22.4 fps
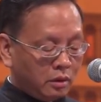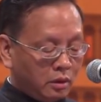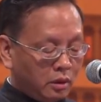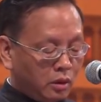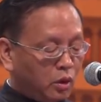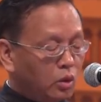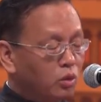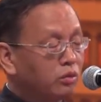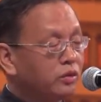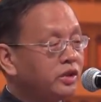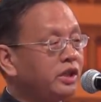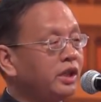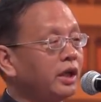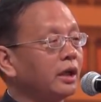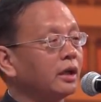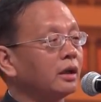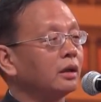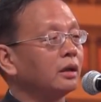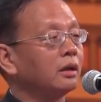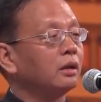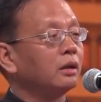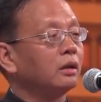共建、
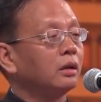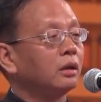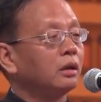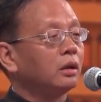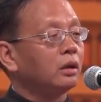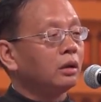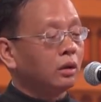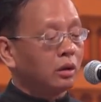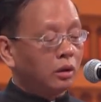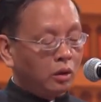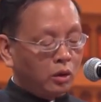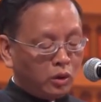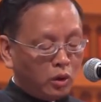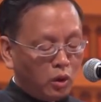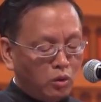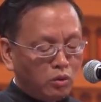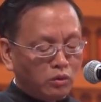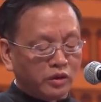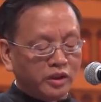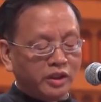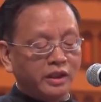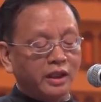
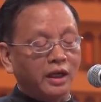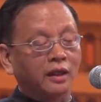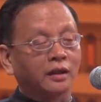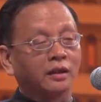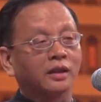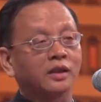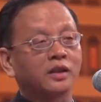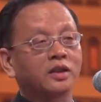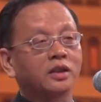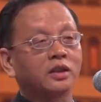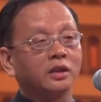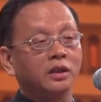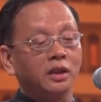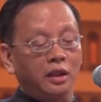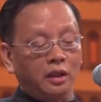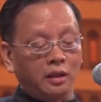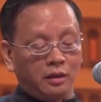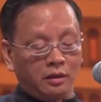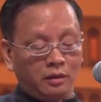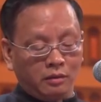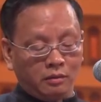共享的事业，